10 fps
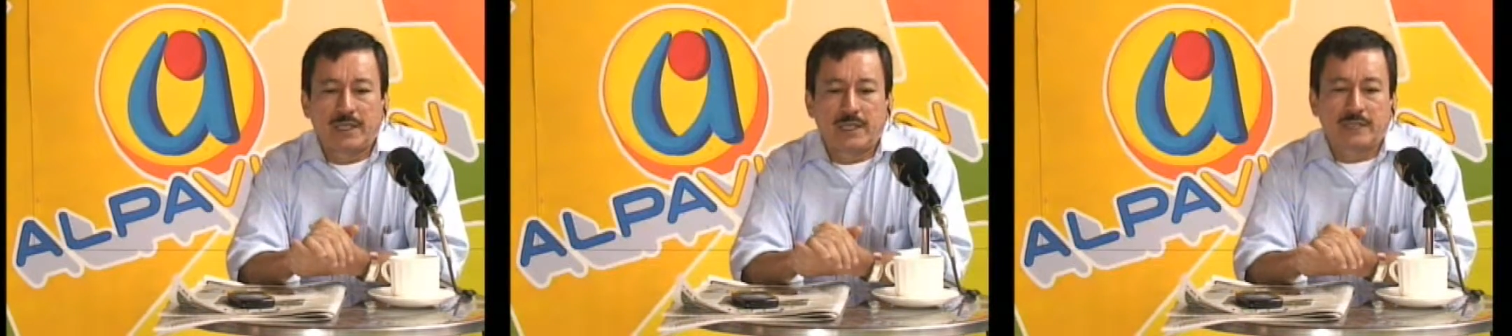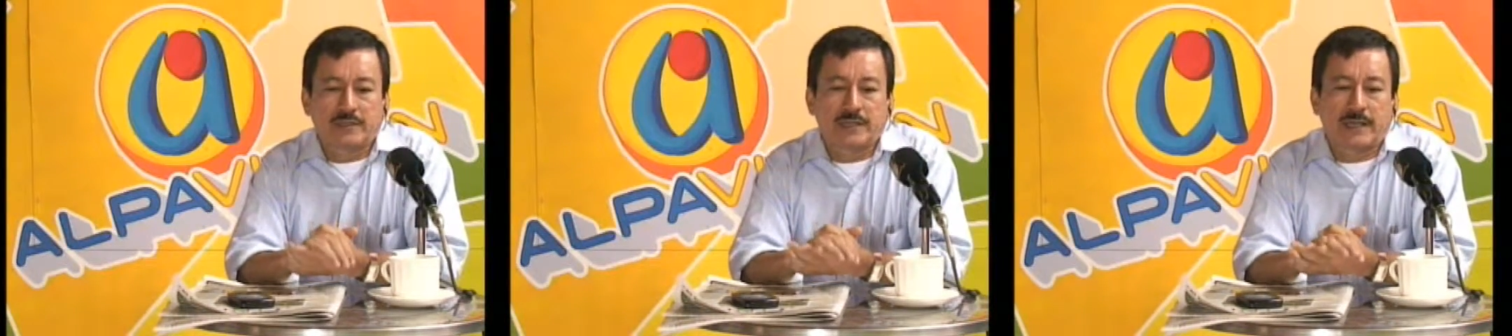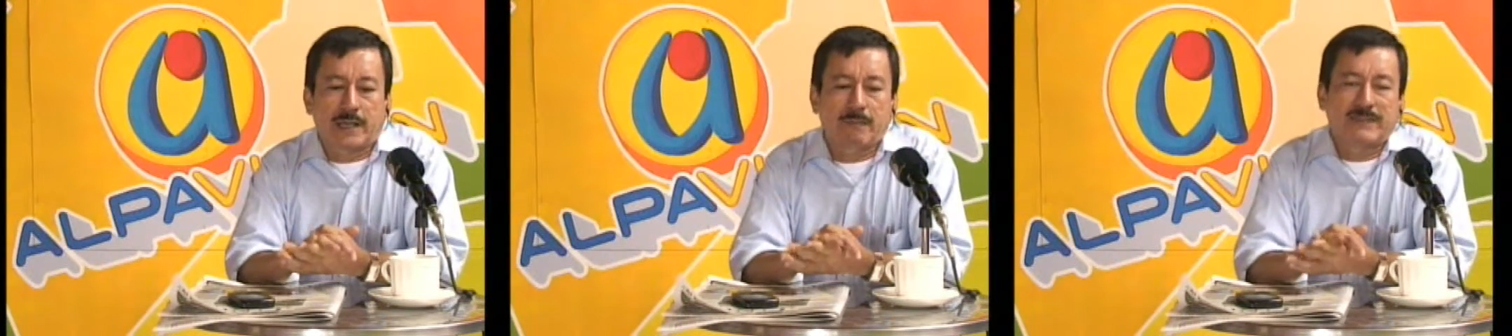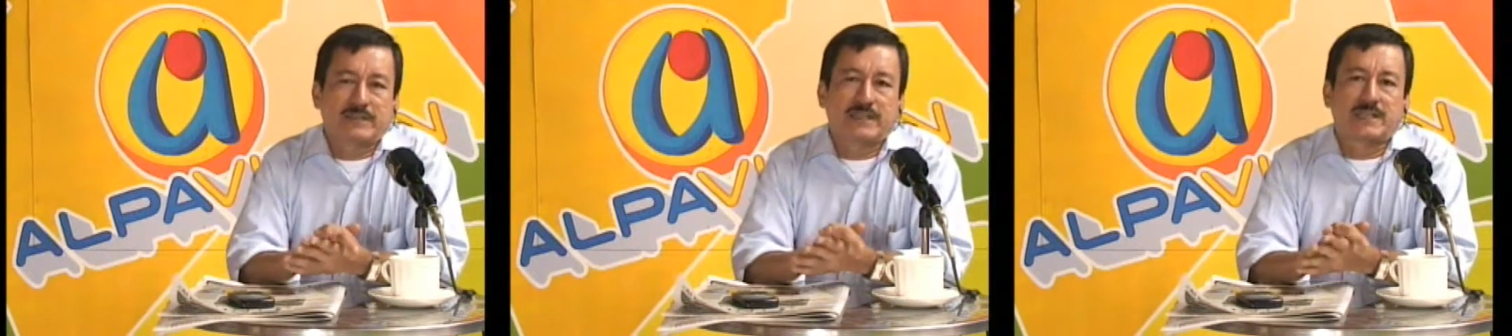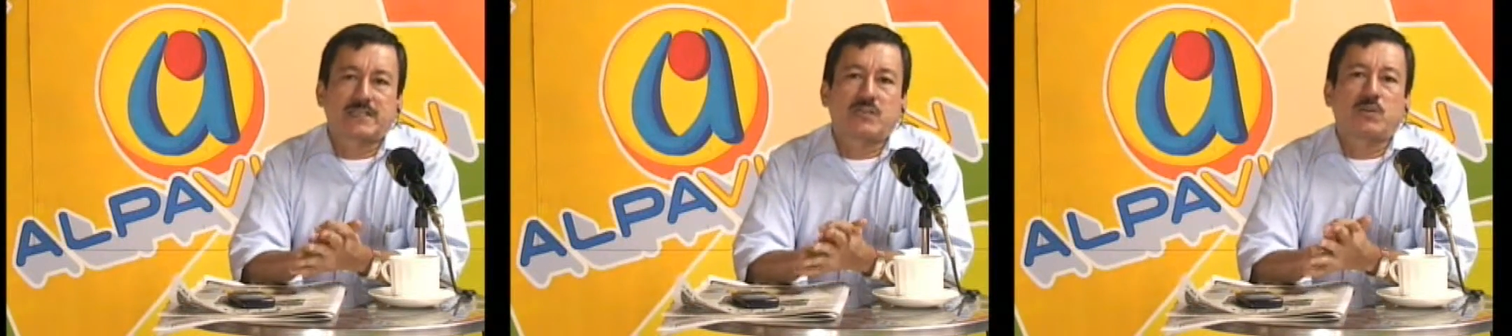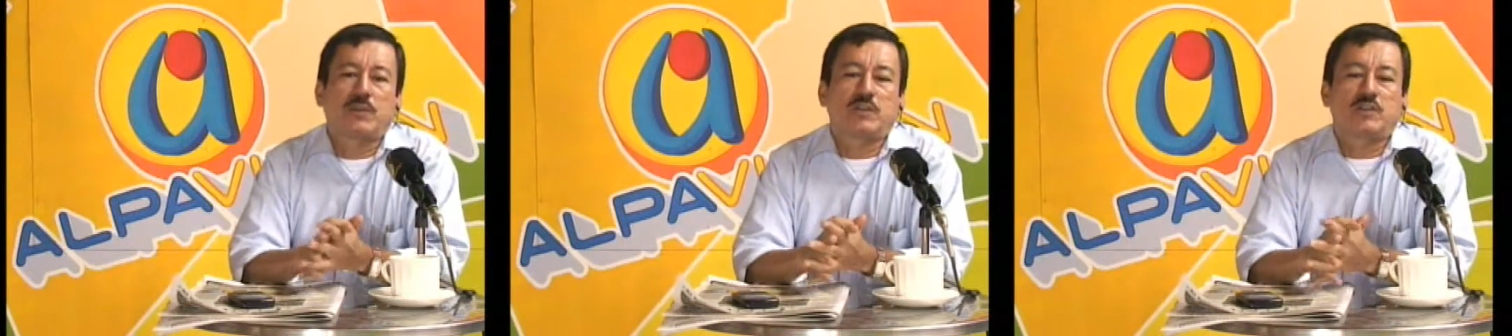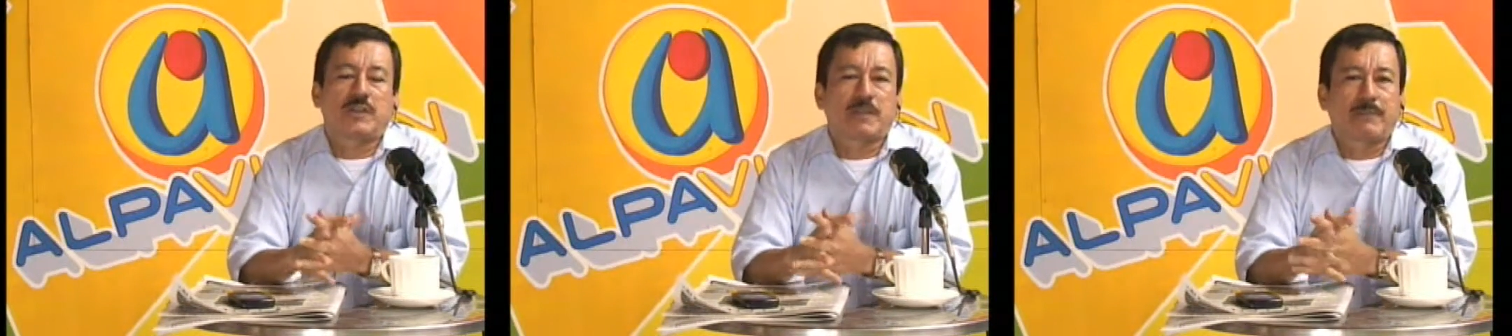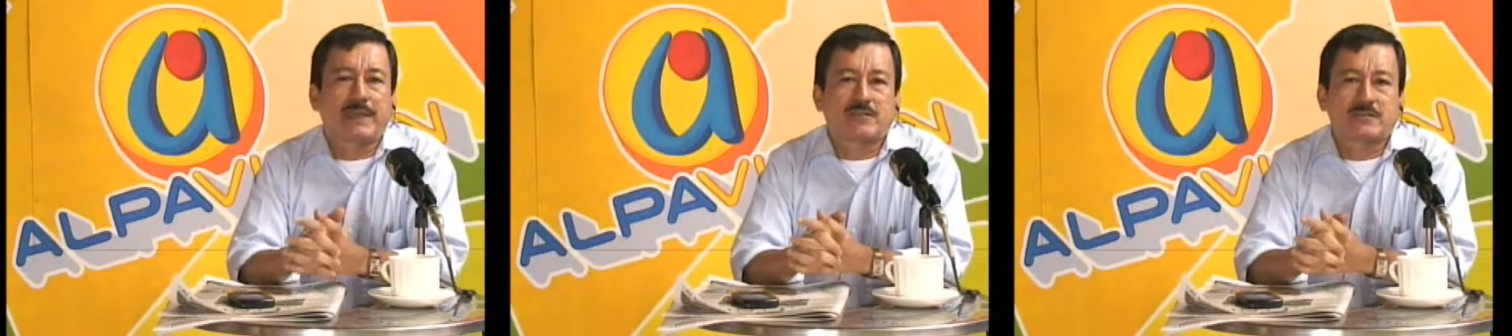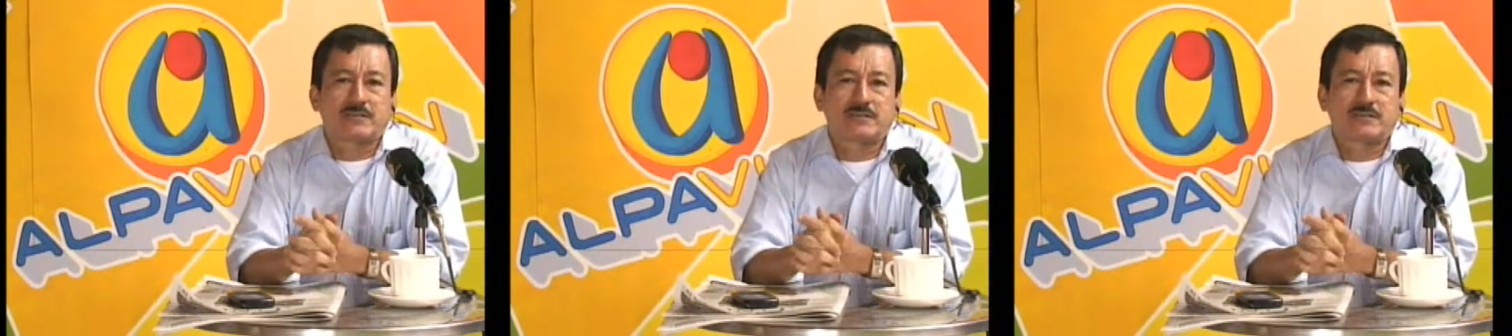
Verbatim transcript: Ellos se ganan pensiones de 5 millones de pesos.